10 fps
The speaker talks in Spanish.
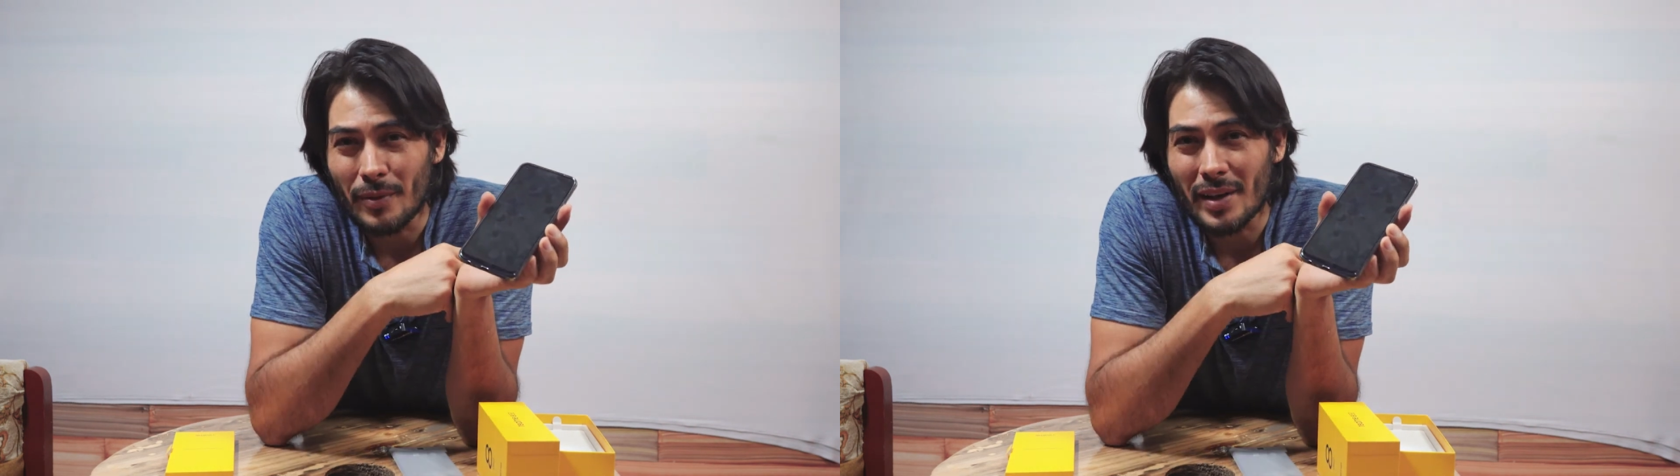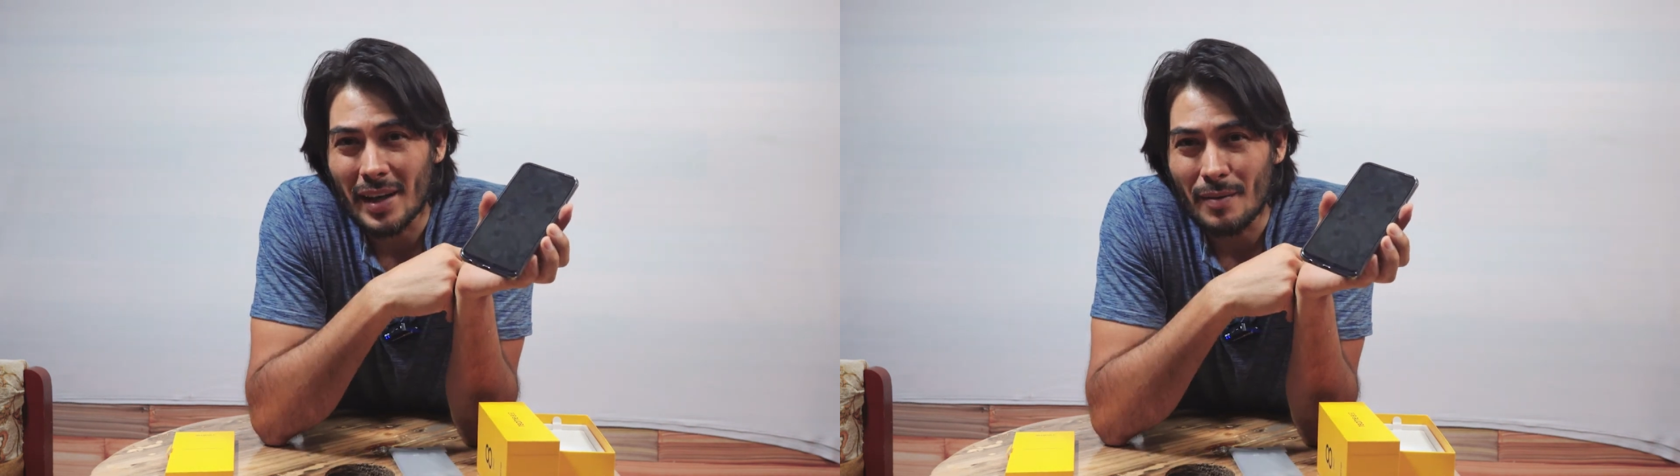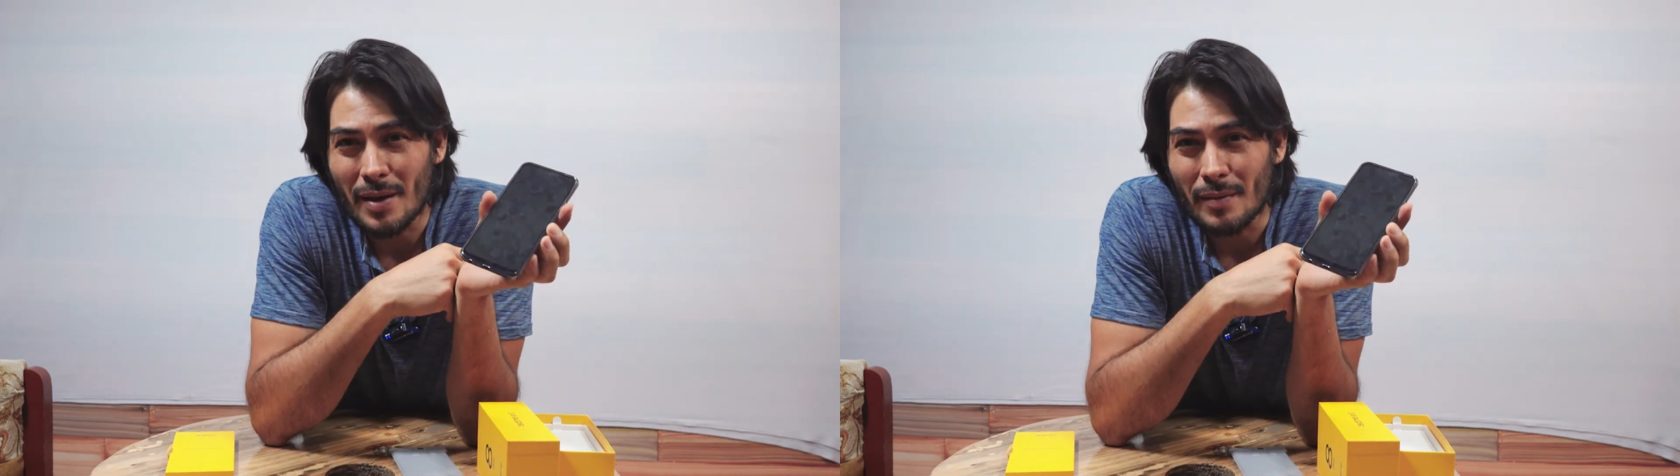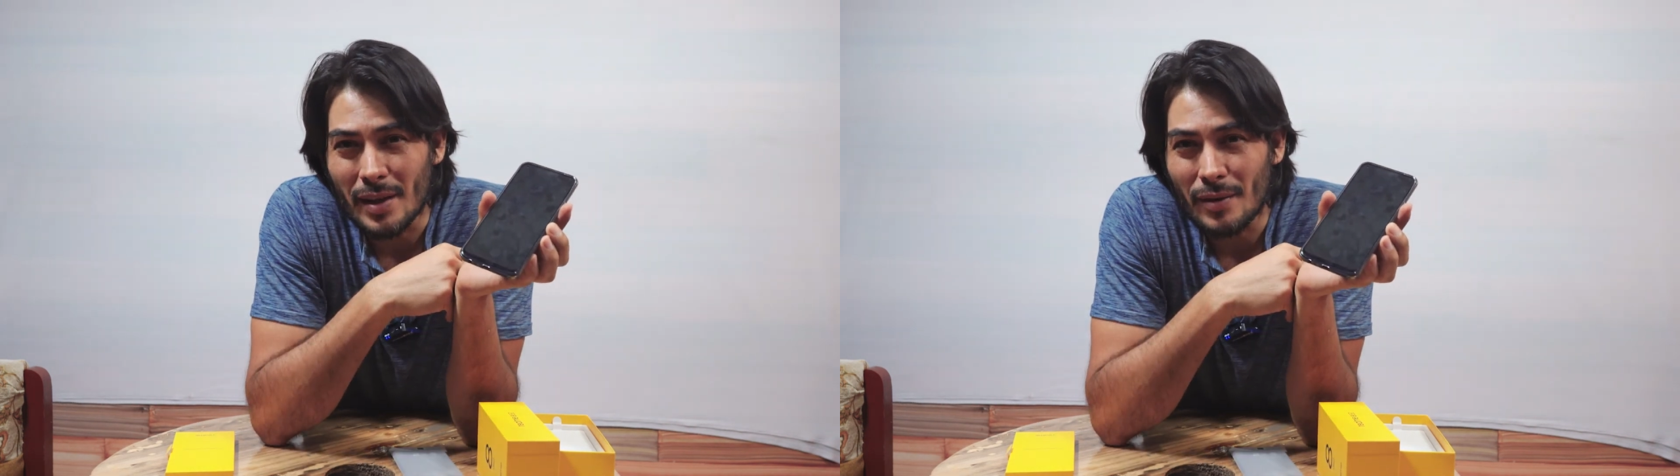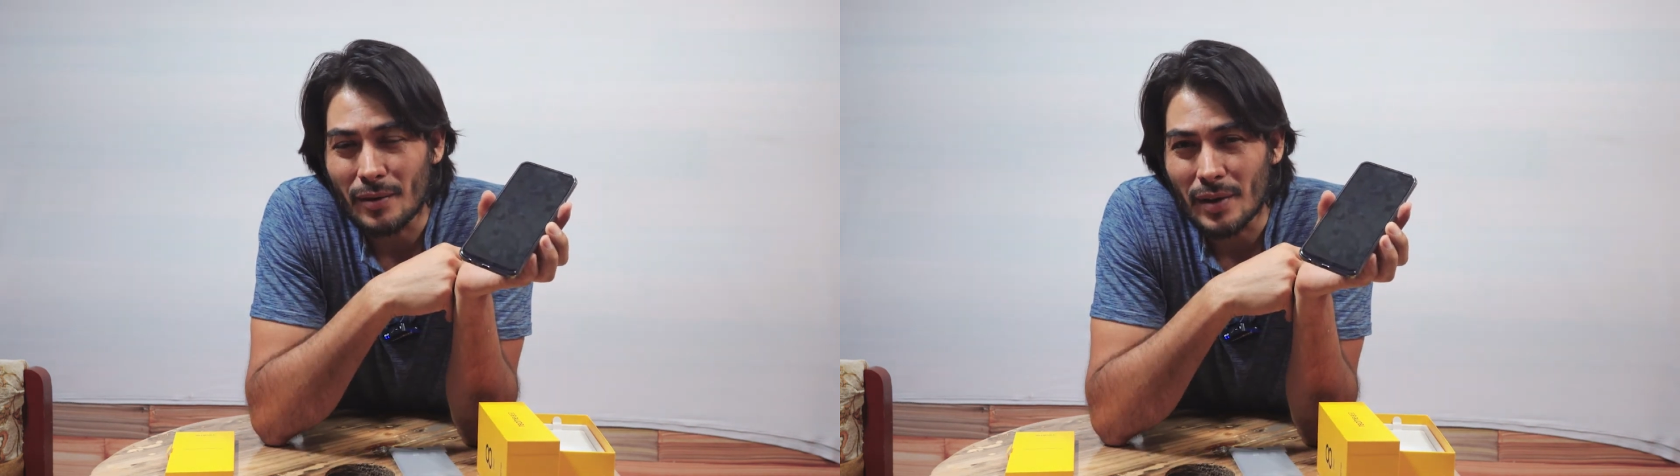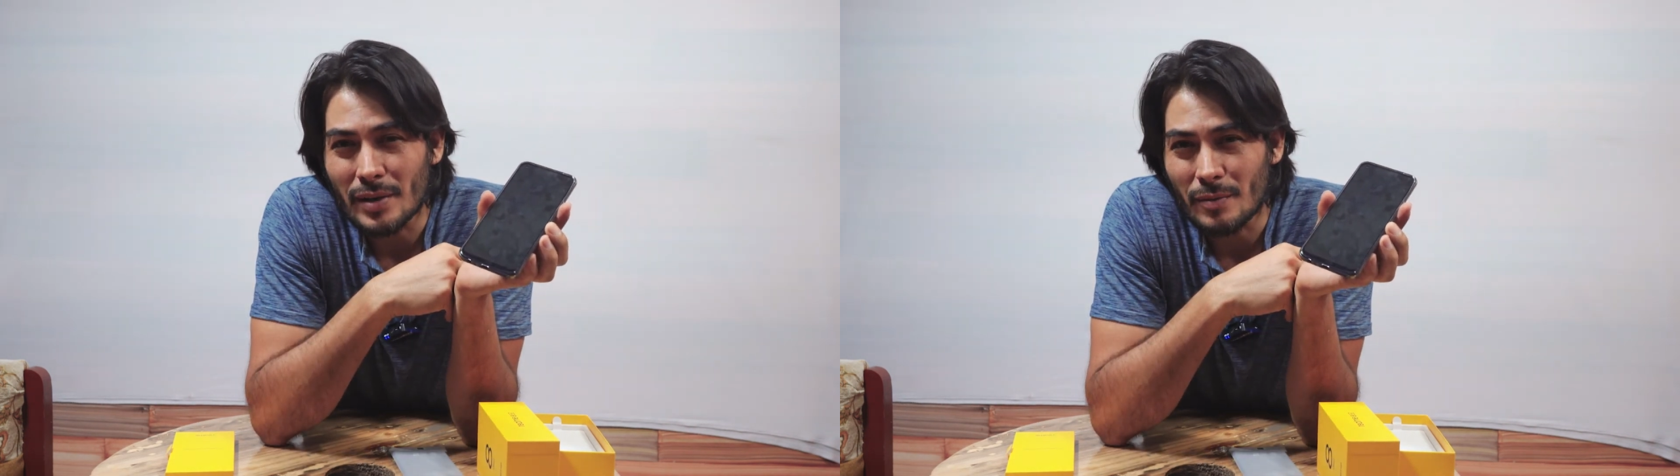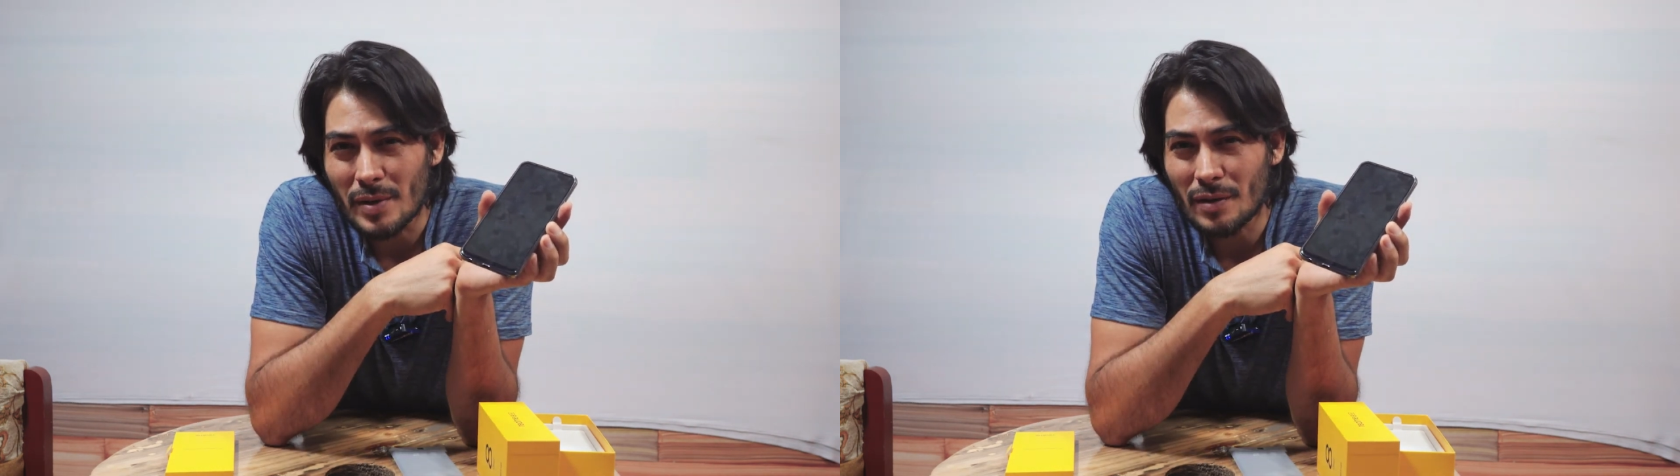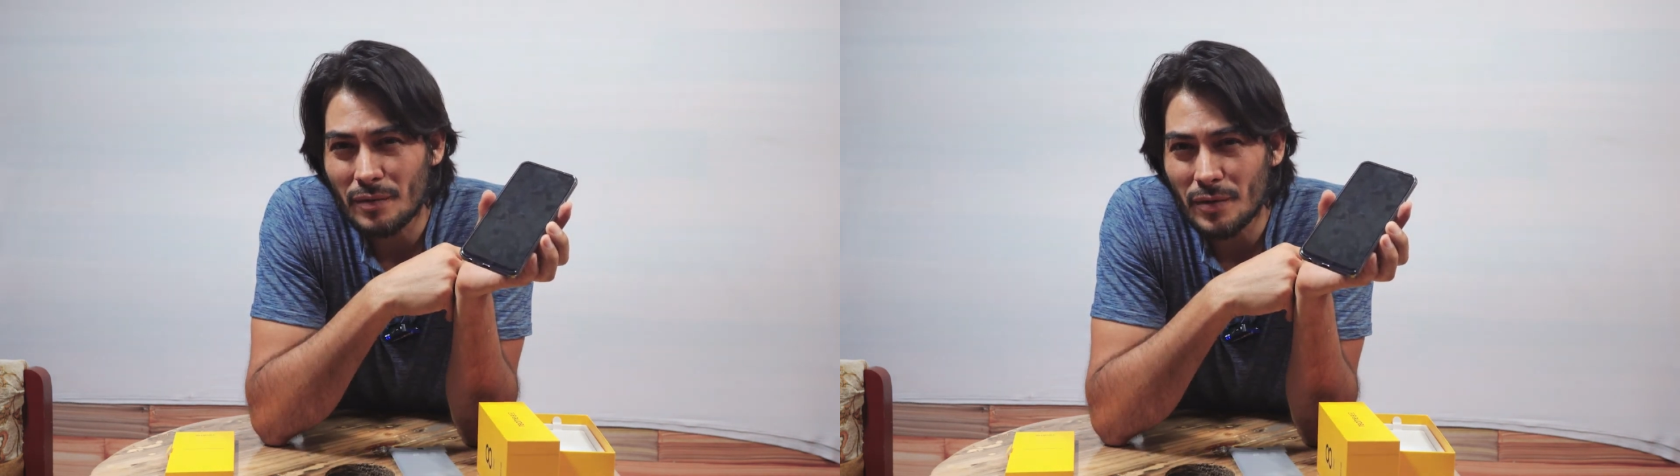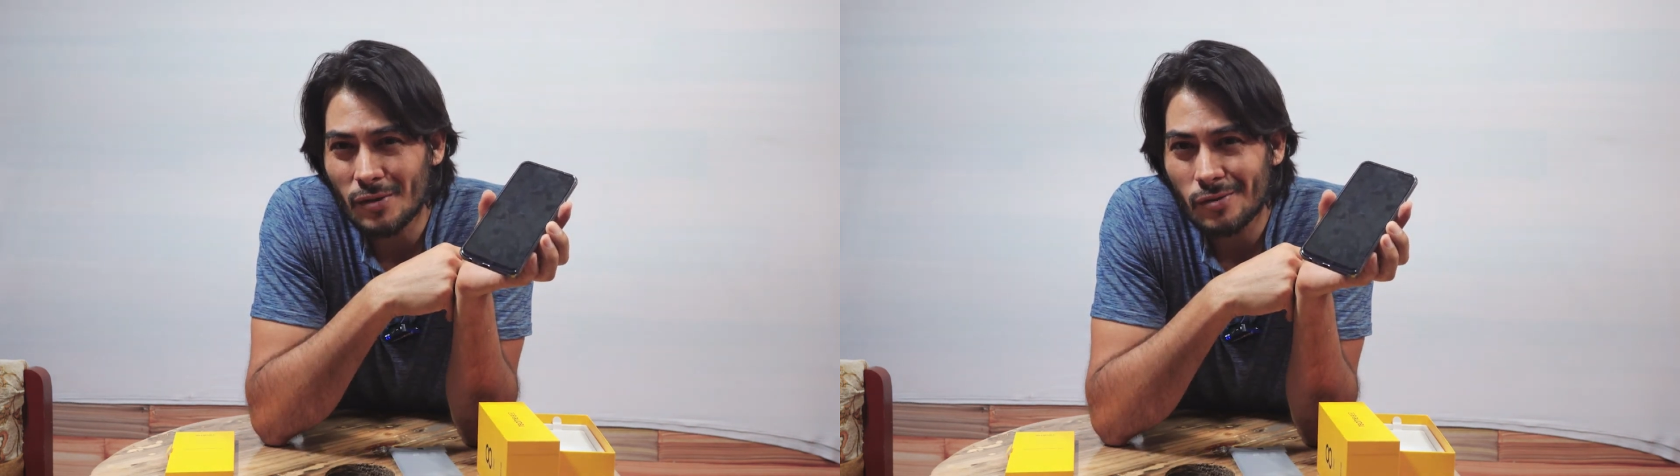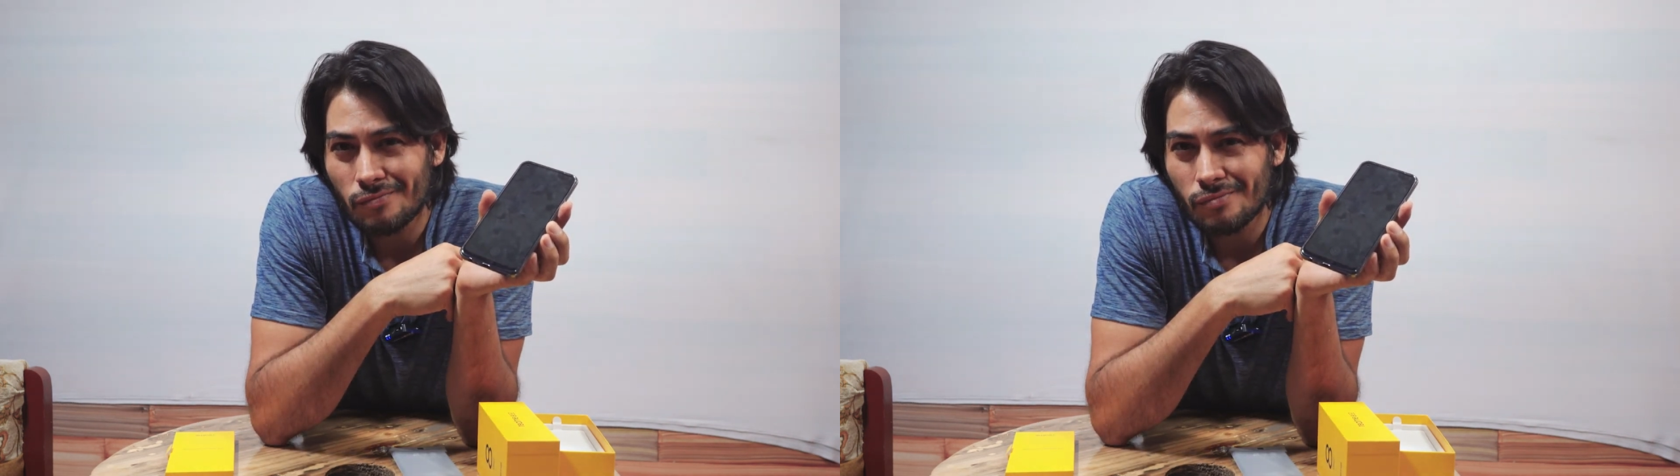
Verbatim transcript: poder grabar video con esos micrófonos?